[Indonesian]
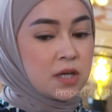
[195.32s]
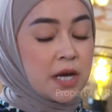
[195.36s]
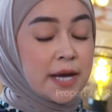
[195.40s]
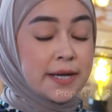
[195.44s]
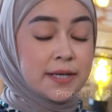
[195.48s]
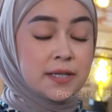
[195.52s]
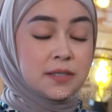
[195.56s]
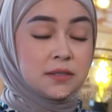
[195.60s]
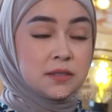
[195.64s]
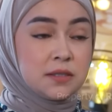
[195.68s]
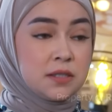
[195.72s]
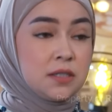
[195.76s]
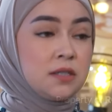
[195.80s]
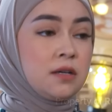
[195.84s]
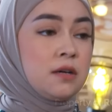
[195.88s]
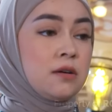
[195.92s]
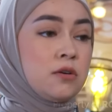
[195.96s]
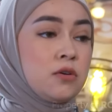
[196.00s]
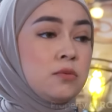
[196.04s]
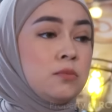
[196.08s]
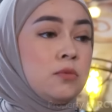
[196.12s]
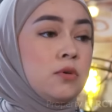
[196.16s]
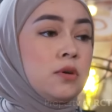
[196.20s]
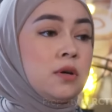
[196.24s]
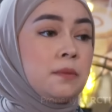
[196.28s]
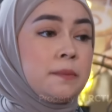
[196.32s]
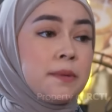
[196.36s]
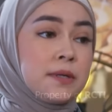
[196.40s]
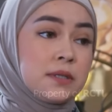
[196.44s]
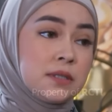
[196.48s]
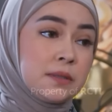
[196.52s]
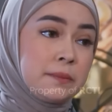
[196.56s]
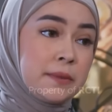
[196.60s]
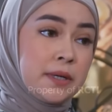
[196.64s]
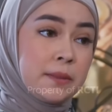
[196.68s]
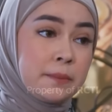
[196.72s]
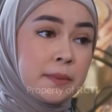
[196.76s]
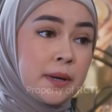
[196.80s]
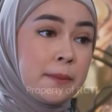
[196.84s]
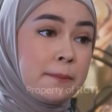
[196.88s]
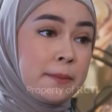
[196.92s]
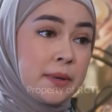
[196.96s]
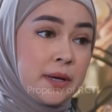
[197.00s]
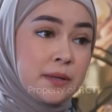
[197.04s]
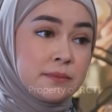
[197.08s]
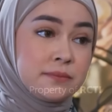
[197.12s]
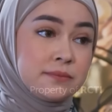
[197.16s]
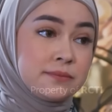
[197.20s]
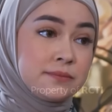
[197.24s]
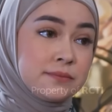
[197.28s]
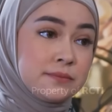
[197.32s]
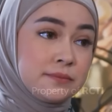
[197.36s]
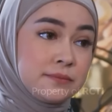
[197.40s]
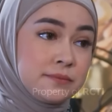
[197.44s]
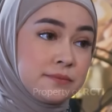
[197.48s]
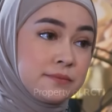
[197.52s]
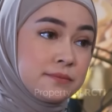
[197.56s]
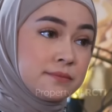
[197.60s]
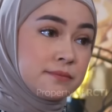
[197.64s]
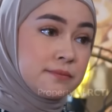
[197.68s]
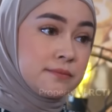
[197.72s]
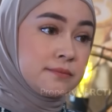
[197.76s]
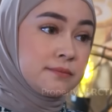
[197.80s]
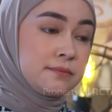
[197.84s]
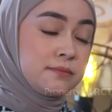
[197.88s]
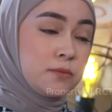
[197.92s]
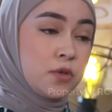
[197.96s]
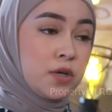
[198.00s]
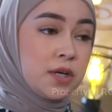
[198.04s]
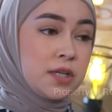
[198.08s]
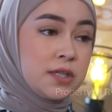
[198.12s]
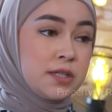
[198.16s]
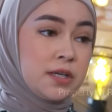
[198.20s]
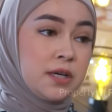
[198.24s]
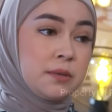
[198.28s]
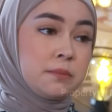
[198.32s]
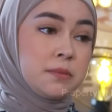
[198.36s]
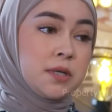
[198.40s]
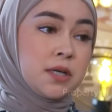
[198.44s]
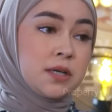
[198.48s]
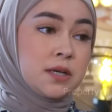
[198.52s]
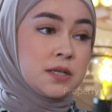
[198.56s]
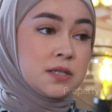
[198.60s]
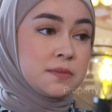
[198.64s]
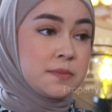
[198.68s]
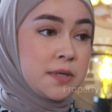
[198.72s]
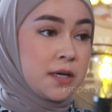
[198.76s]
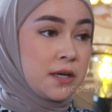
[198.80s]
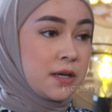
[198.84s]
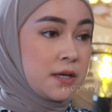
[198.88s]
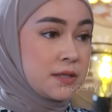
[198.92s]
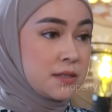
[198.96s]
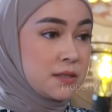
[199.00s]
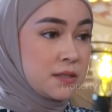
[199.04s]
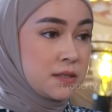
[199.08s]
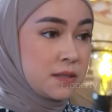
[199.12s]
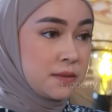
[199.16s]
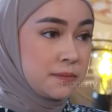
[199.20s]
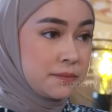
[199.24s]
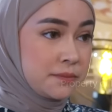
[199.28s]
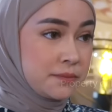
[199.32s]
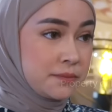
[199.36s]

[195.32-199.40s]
Ada sih, aku mau ke apartemen papa. Mau nganterin berkas-berkas.